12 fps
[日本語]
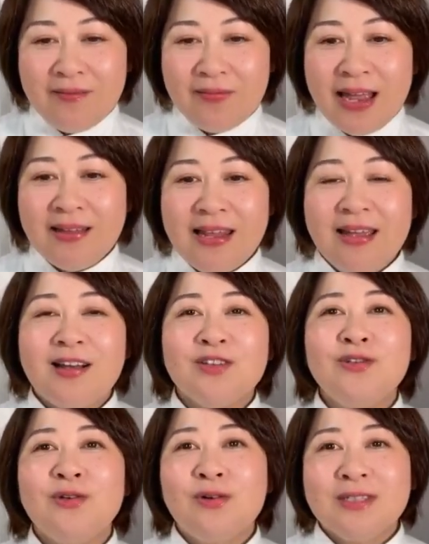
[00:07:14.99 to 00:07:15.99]
何年か
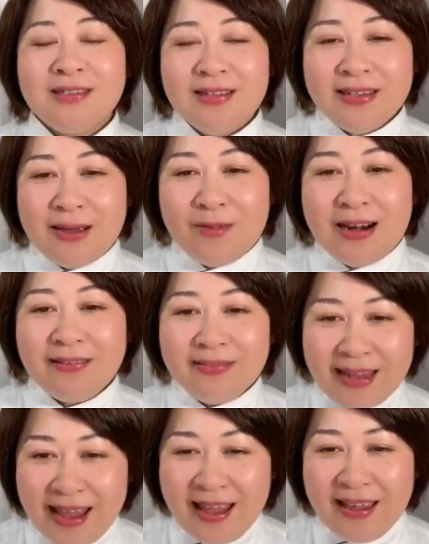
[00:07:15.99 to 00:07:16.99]
修行させてもらっ
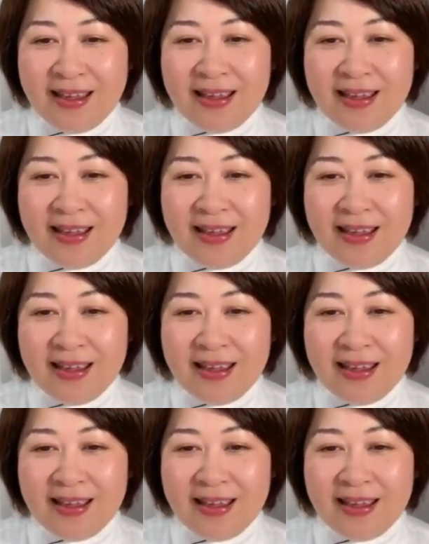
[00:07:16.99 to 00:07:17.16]
て